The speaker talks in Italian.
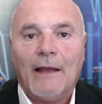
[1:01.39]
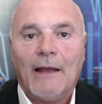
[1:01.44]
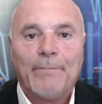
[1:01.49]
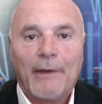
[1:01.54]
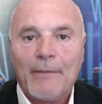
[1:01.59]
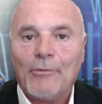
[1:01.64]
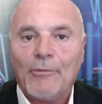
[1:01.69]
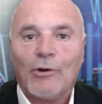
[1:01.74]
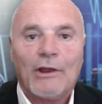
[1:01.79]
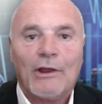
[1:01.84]
al
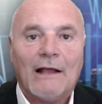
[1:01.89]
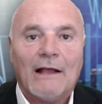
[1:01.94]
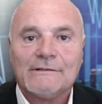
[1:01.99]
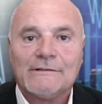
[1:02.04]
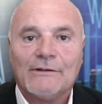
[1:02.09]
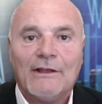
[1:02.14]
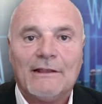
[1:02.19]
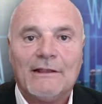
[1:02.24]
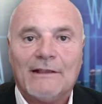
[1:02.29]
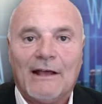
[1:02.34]
primo
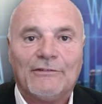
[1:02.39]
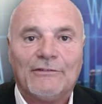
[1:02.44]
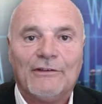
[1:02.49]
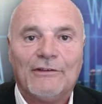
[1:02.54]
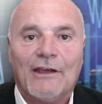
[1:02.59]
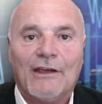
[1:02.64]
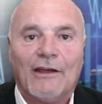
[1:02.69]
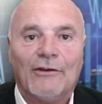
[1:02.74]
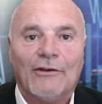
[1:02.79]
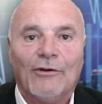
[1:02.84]
rialzo dei
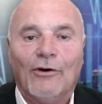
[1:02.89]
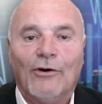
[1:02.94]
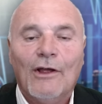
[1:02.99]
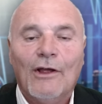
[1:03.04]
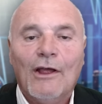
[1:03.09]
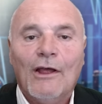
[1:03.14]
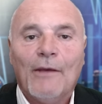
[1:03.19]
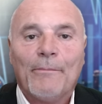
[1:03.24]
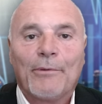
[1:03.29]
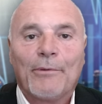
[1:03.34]
tassi che hanno